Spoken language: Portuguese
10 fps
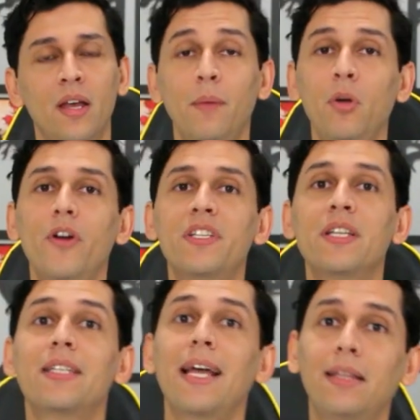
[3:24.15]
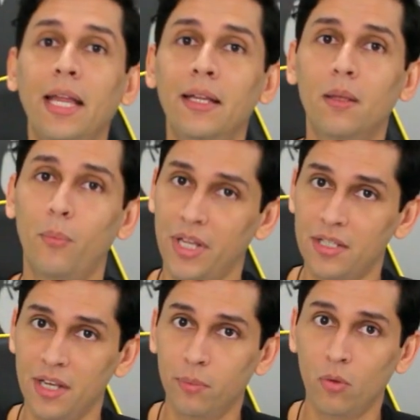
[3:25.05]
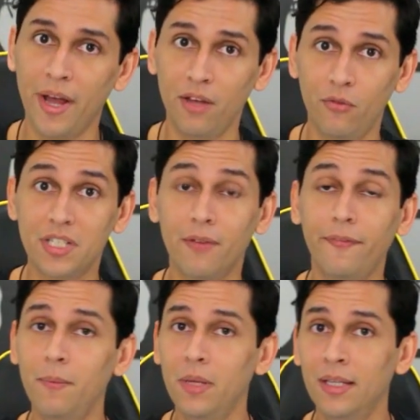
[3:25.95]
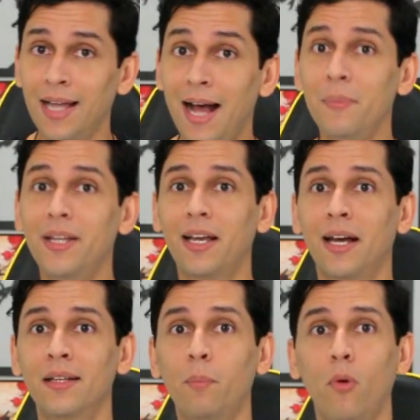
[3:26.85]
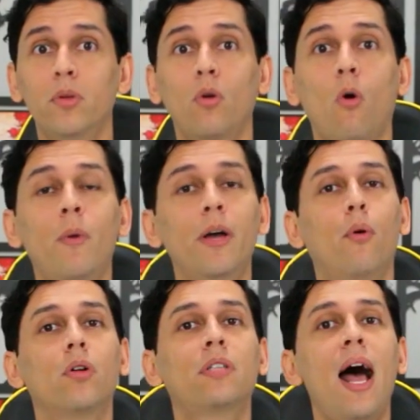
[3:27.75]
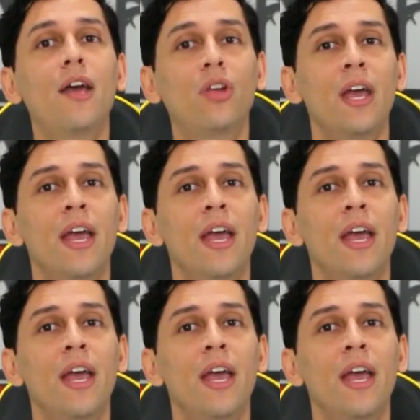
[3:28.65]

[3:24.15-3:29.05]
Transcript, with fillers: Em 1870, por exemplo, uma revista feminina americana publicou uma reportagem